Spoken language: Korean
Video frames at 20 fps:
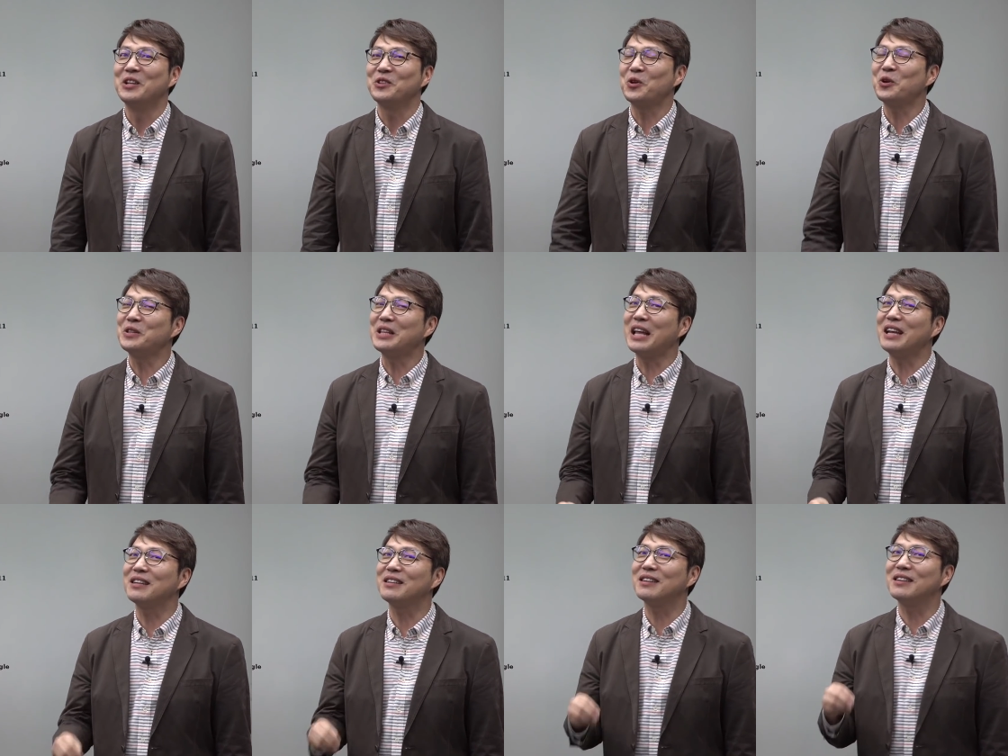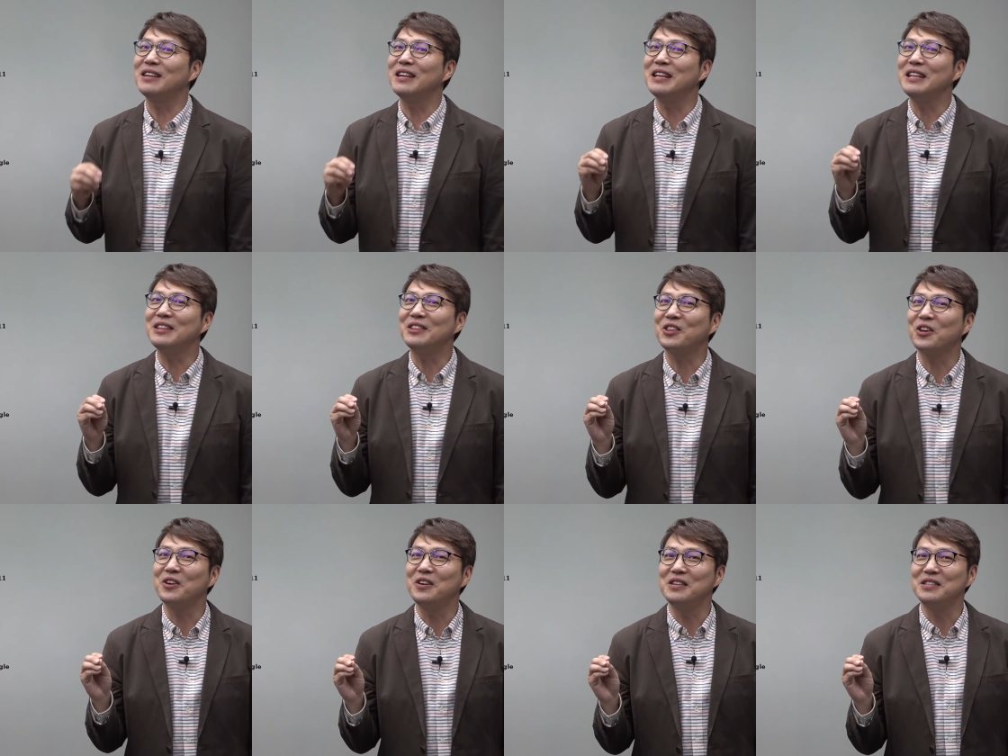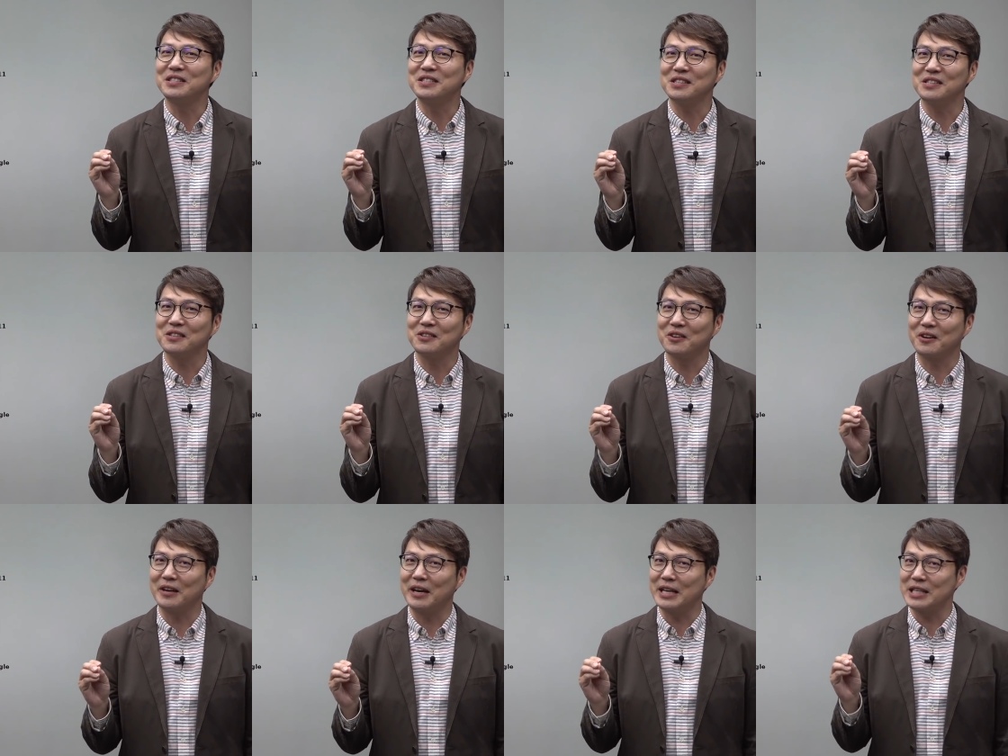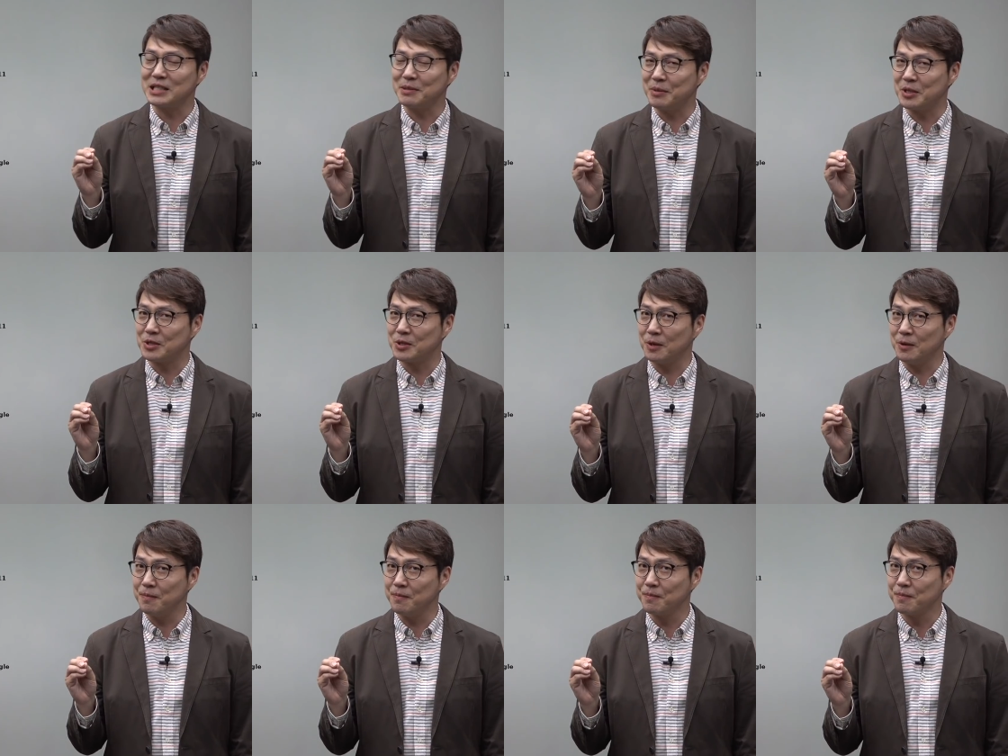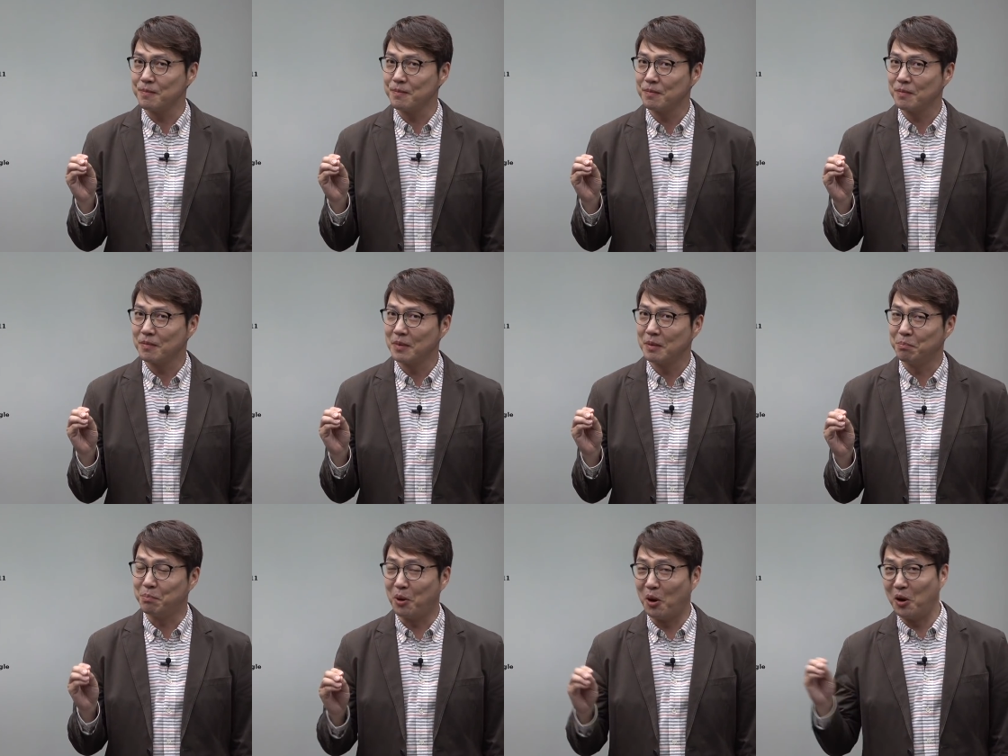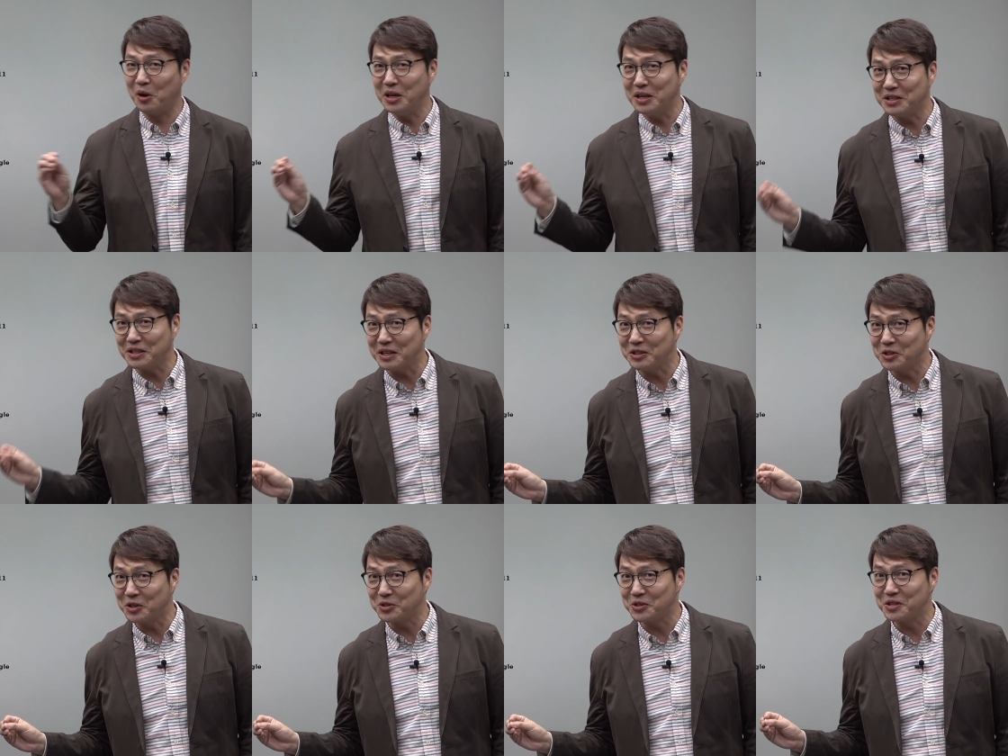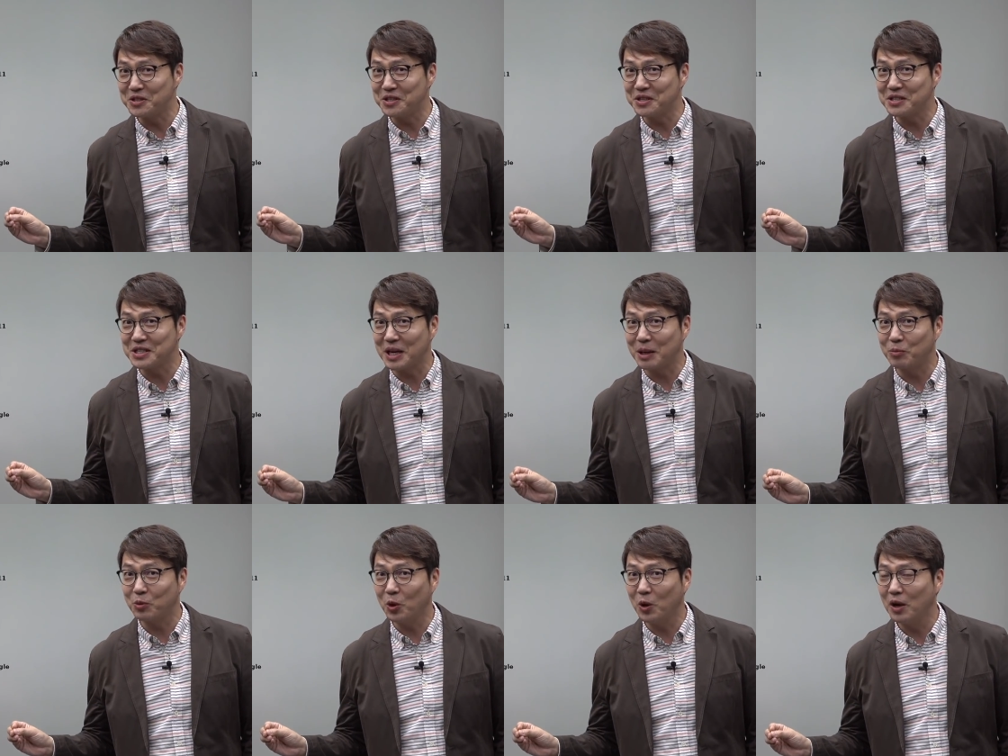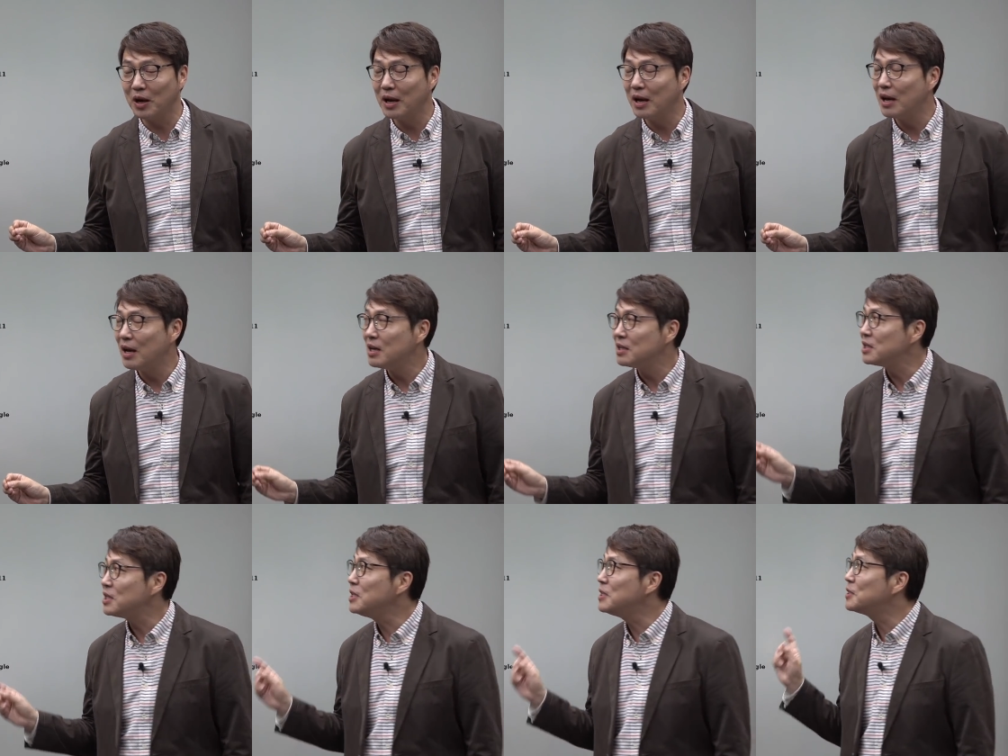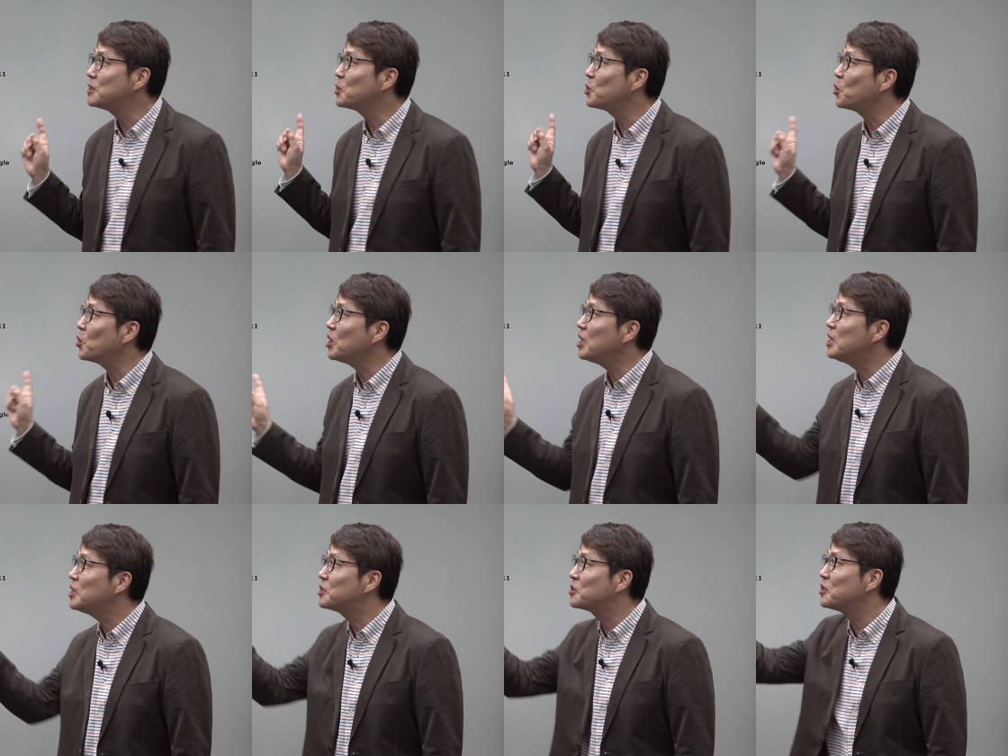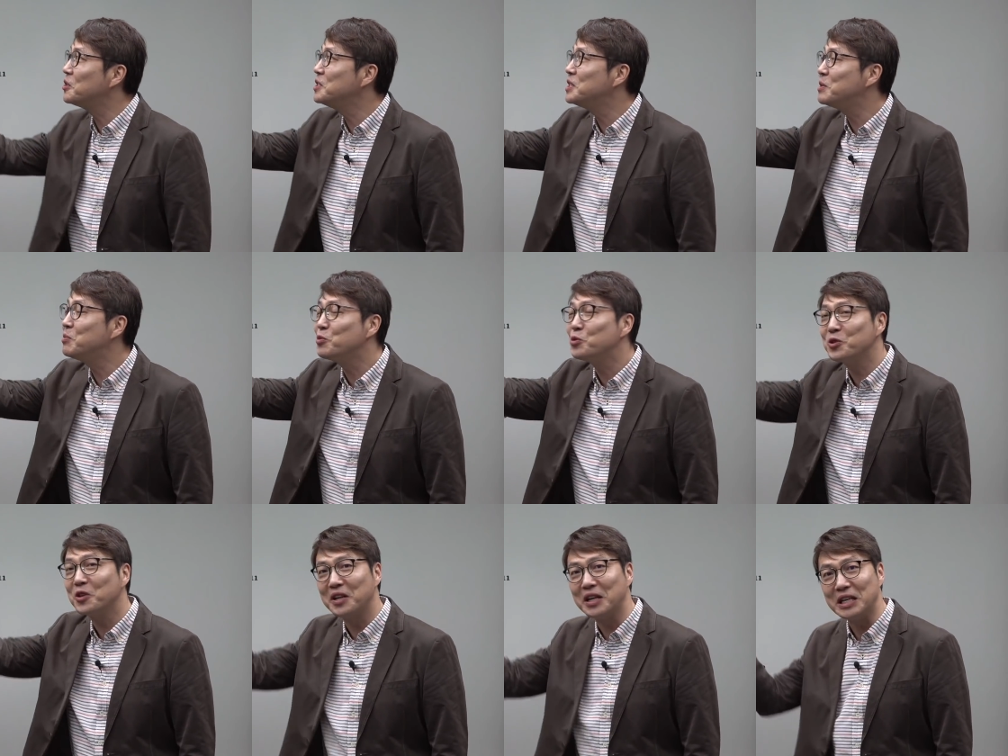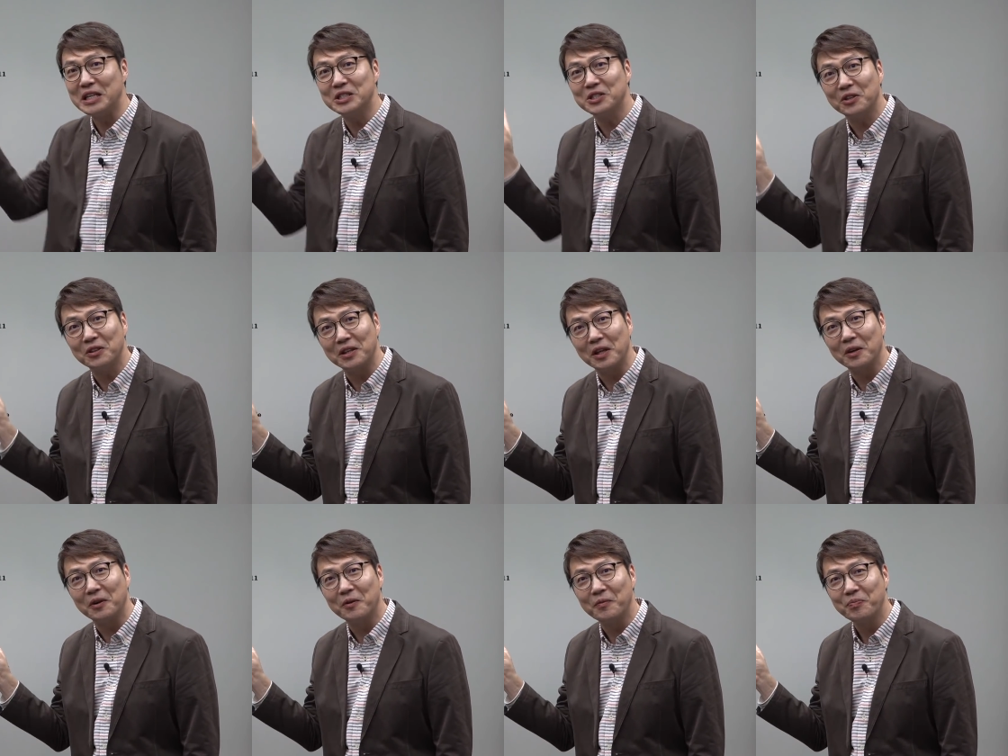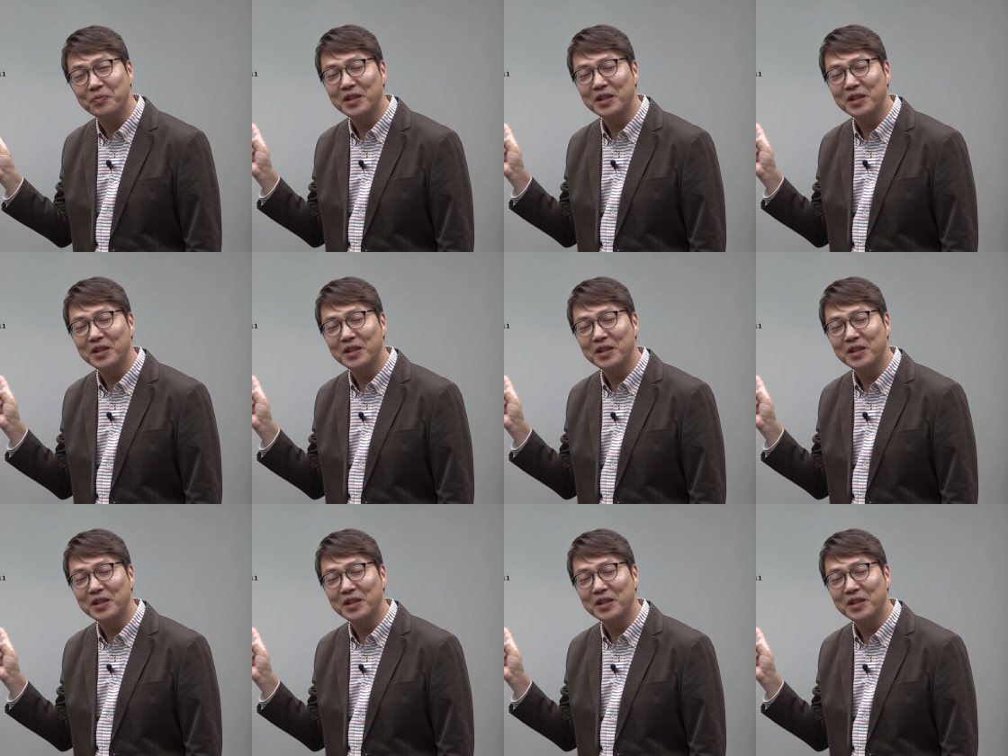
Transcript: 또는 나는 클린턴을 찍을 거야 했으면서 버니 샌더스를 찍은 사람도 실제로 2016년에 있었대요.